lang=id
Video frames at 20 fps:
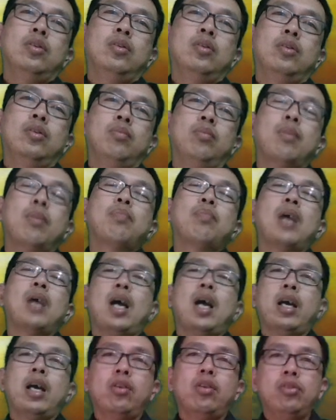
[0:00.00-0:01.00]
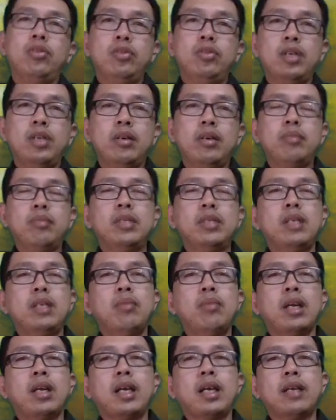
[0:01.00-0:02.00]
mempengaruhi dunia dan menjadi
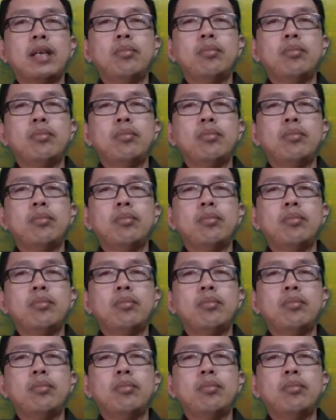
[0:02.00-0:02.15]
berkat,